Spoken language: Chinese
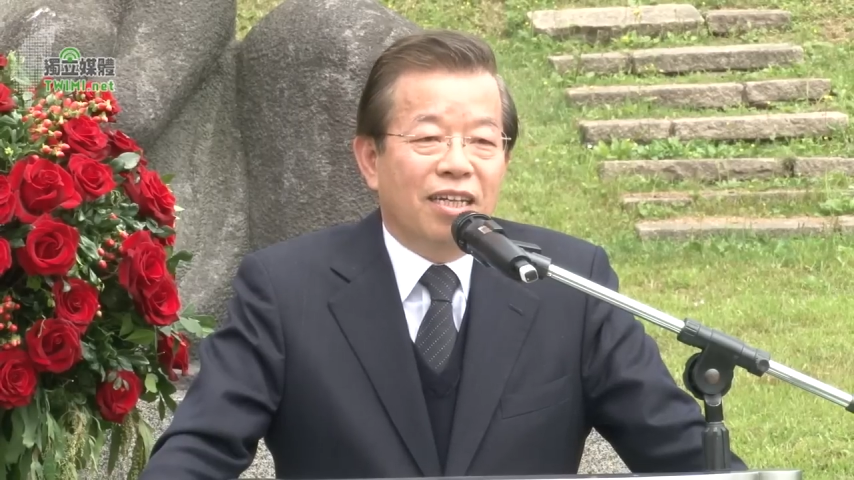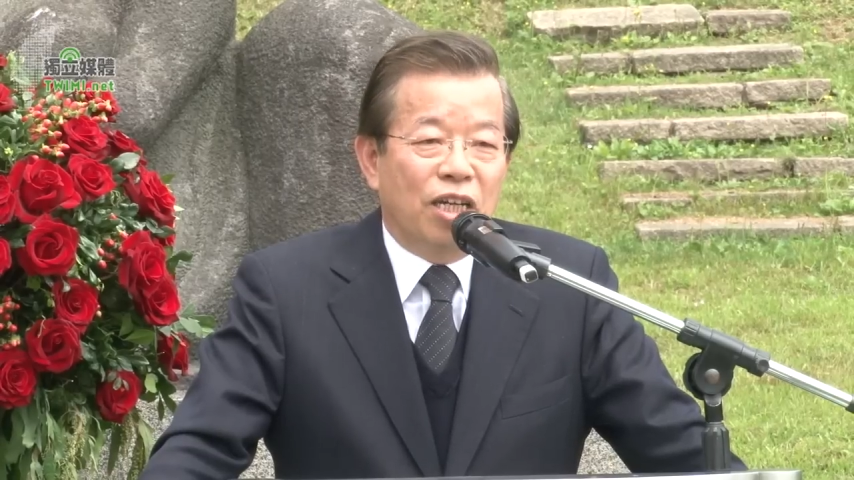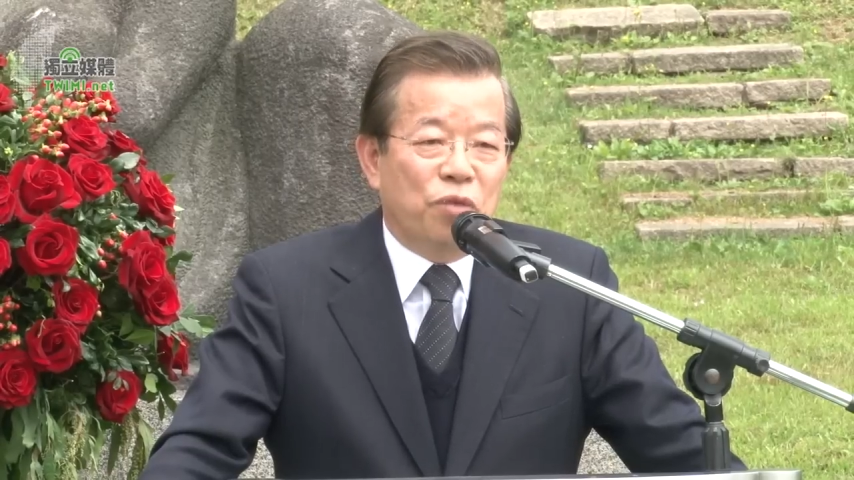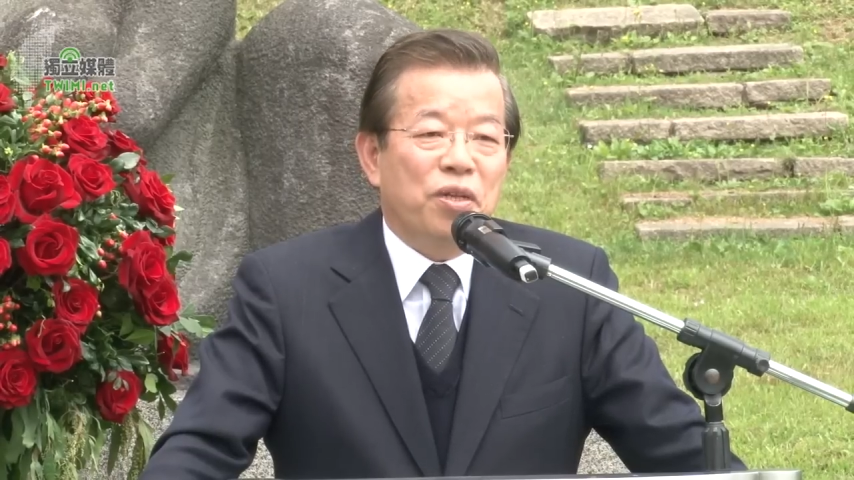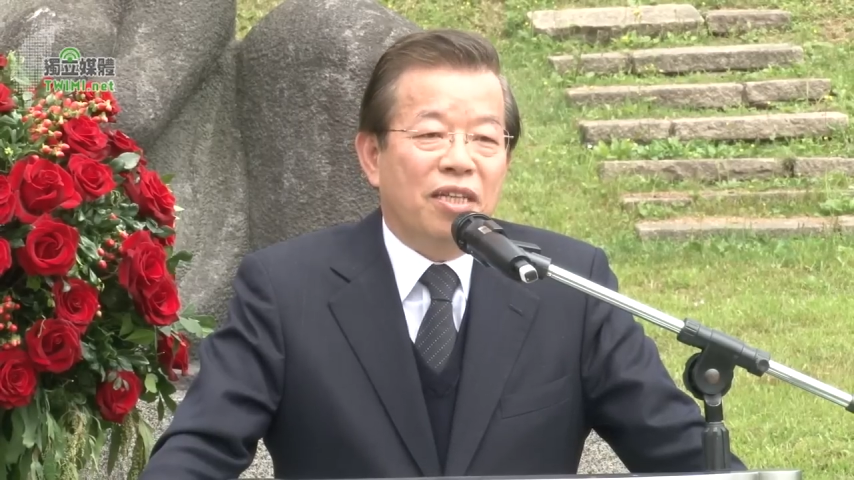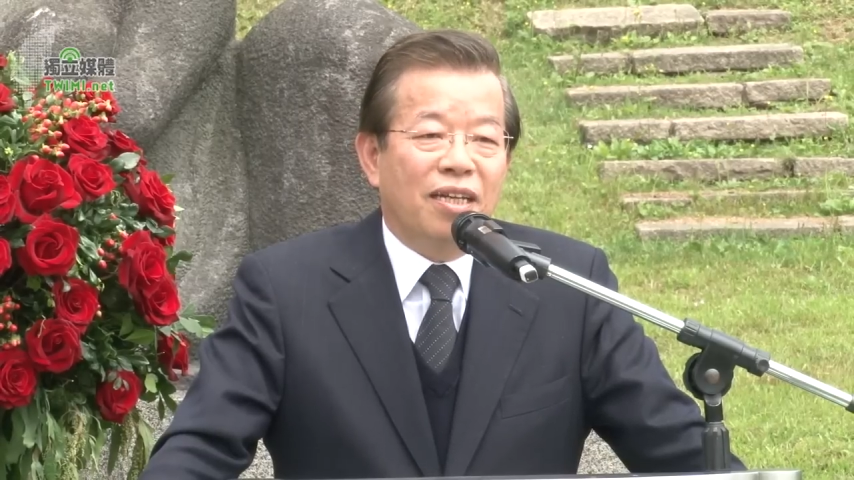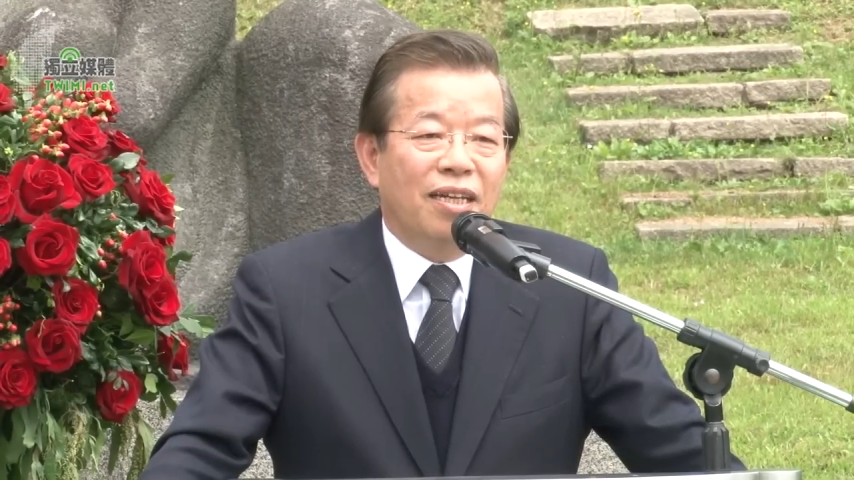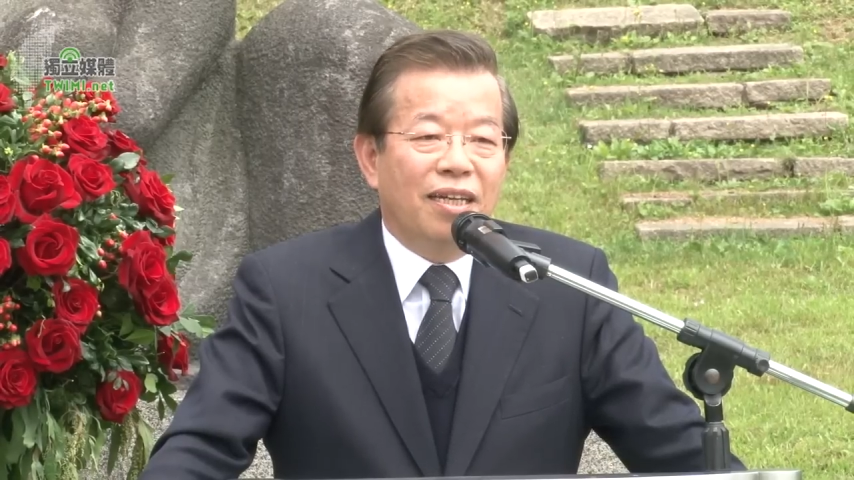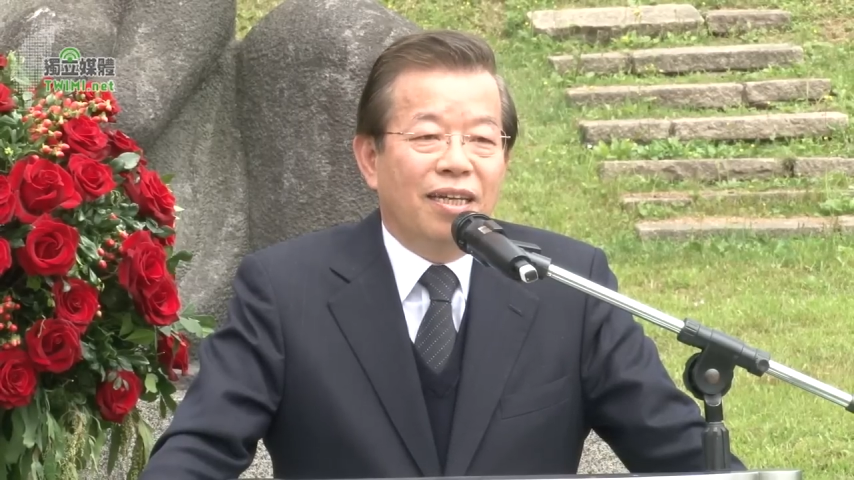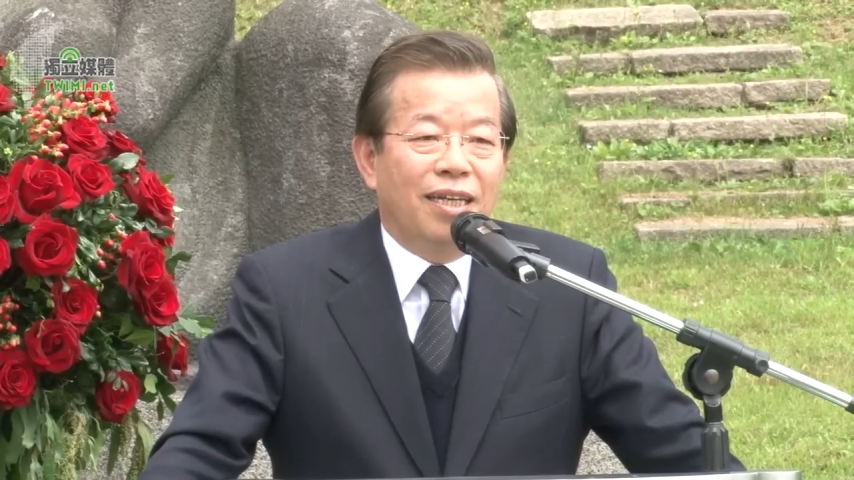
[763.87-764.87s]
可贵的
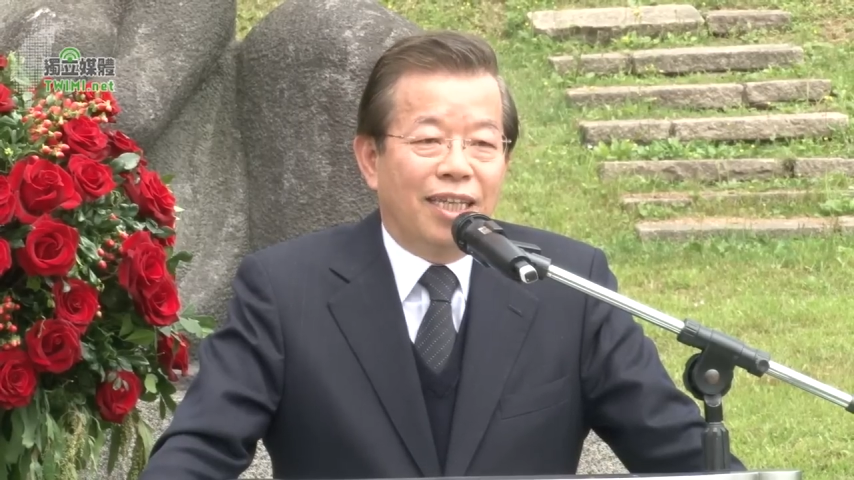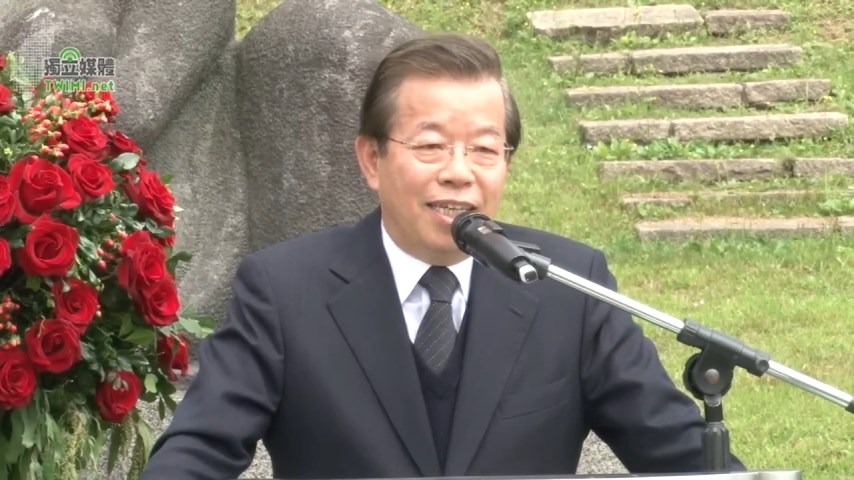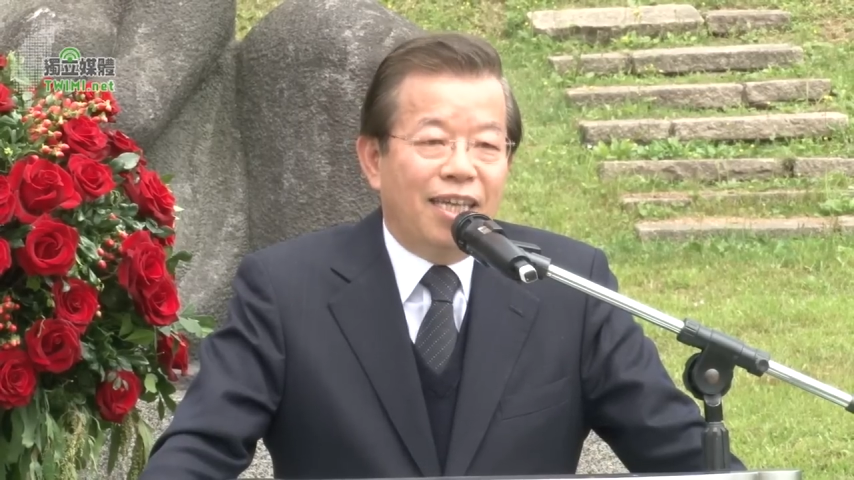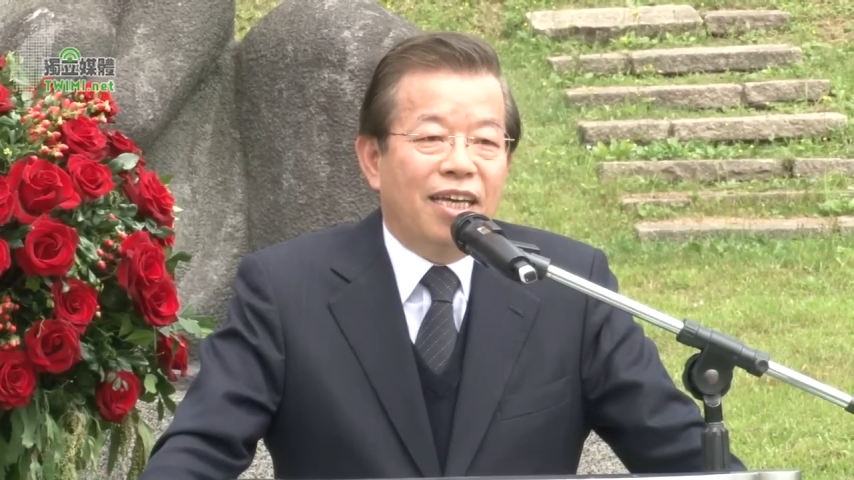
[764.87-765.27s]
一